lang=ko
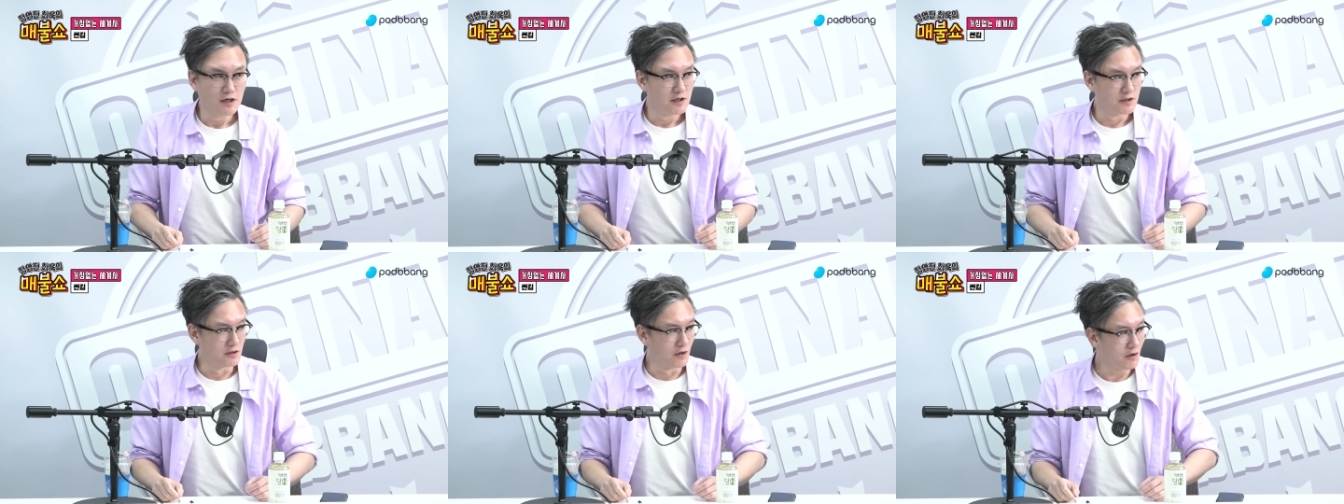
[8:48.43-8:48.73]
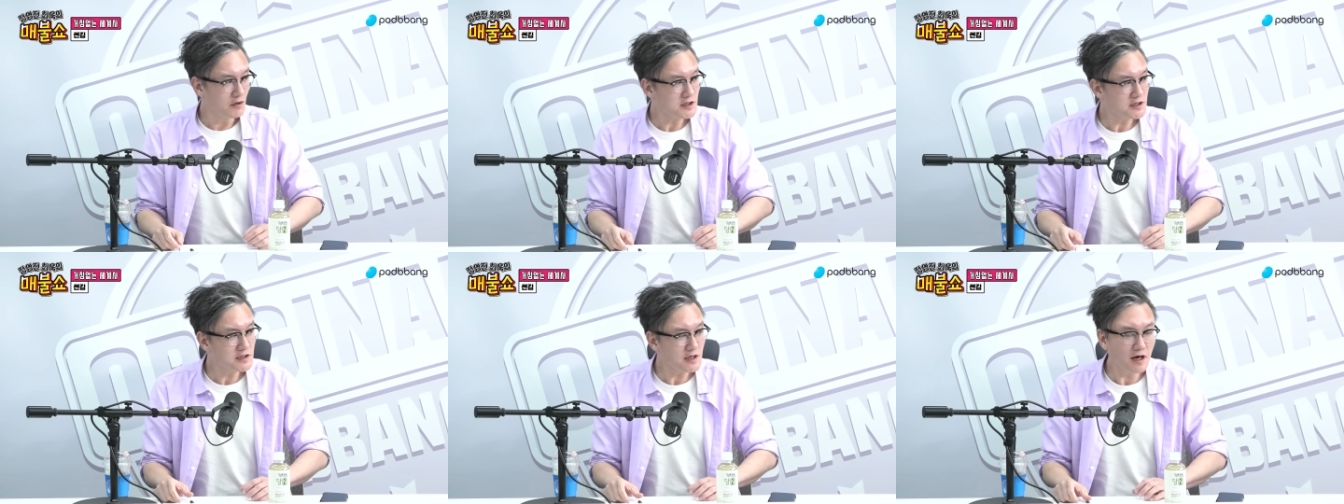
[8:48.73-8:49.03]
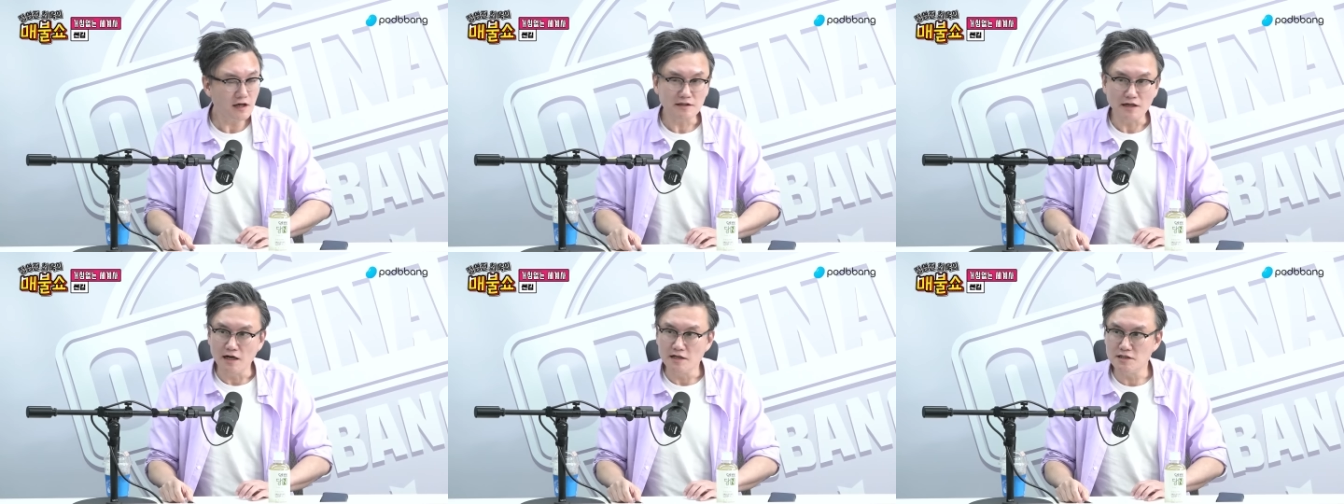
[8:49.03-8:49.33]

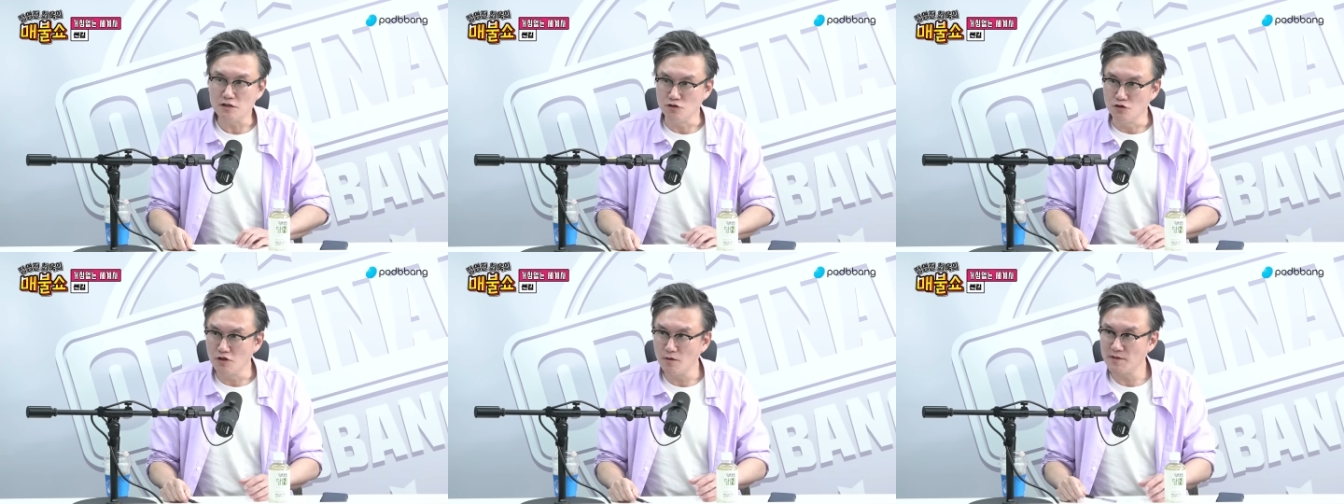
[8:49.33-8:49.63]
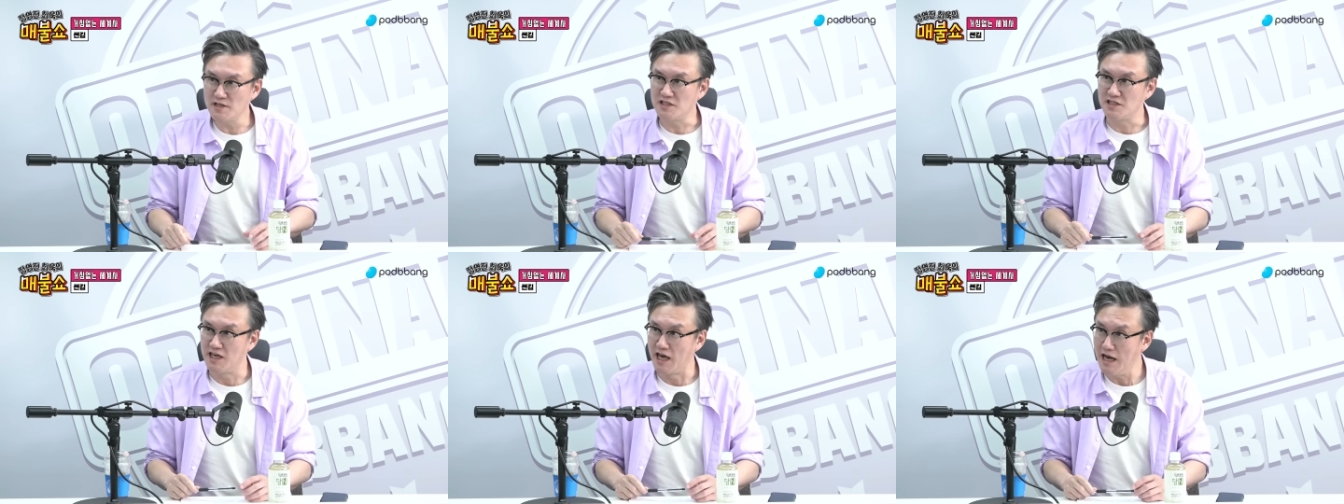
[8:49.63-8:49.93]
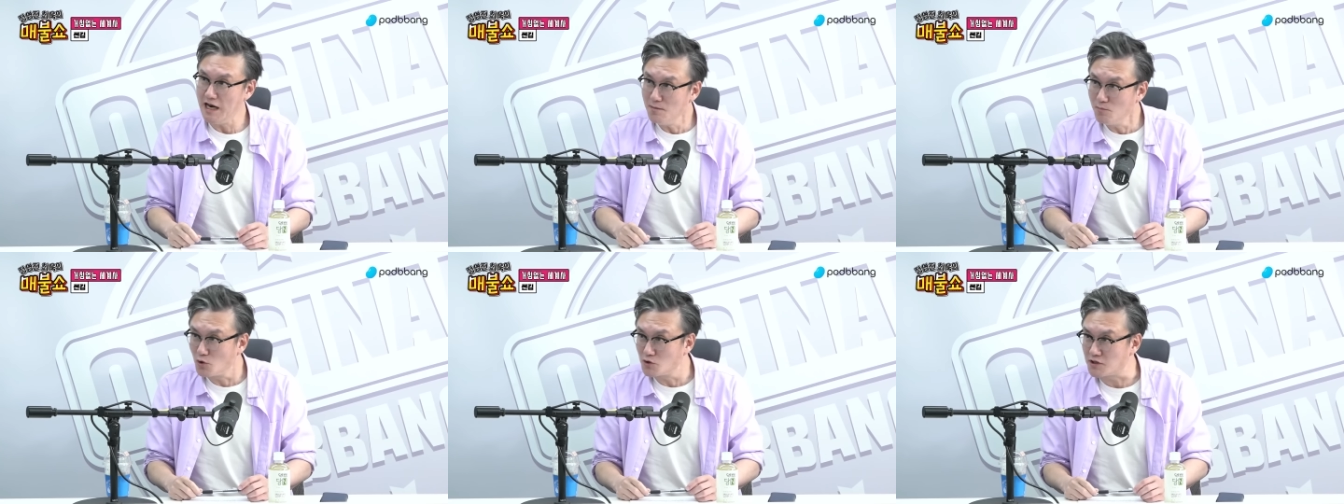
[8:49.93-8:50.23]
러시아가 당시 유럽에서
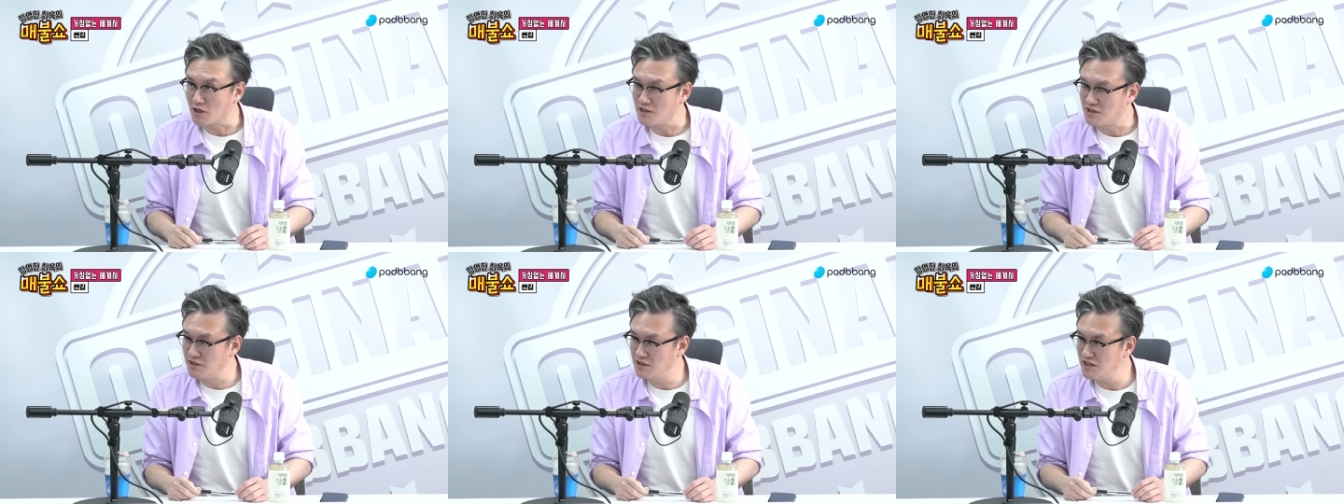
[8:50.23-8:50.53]
제일 못 살아요.